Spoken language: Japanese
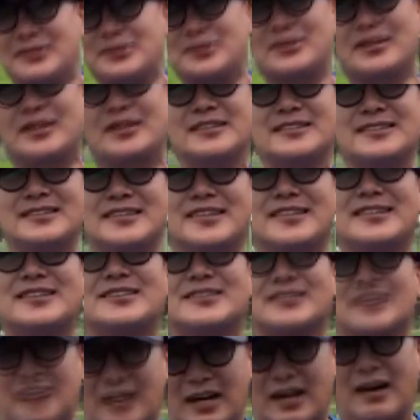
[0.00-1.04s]
という感じなんで
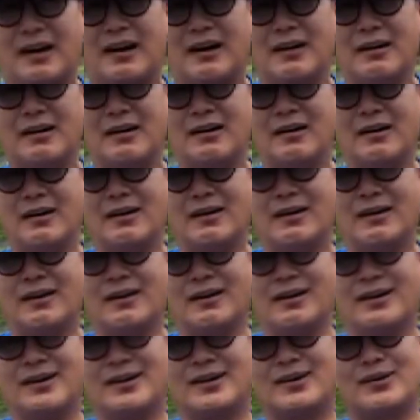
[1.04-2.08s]
すが、
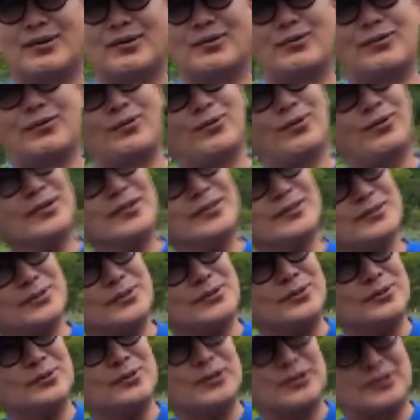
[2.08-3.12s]
これ
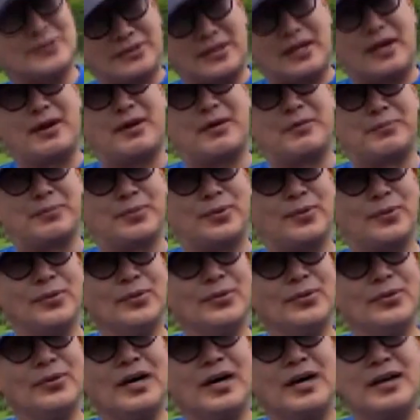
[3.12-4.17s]
ちょっとですね、
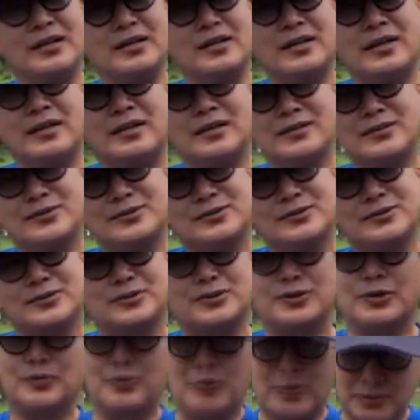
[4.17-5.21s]
妨害がちょっと
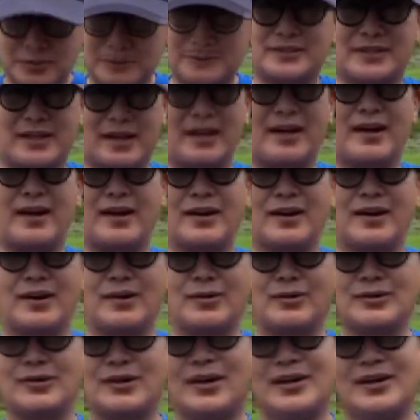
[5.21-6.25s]
しょぼくて、
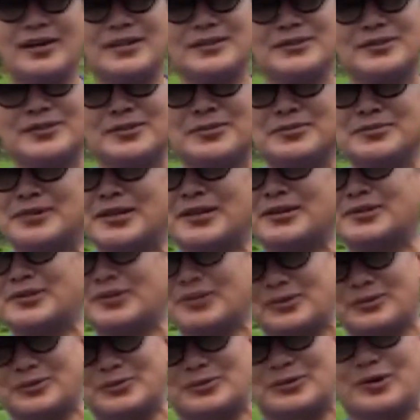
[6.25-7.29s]
これ大丈夫なの
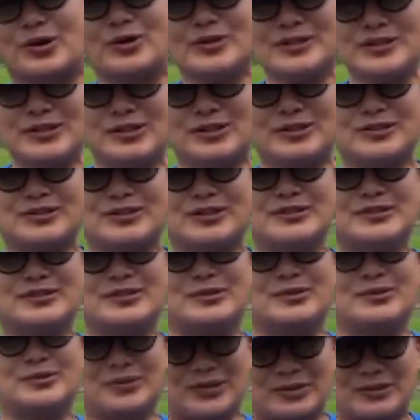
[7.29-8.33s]
かな何やりたいん
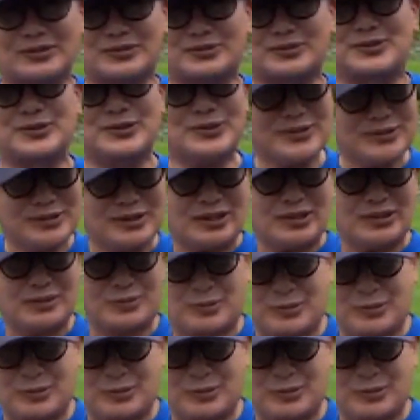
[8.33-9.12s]
だろうなと、来るなら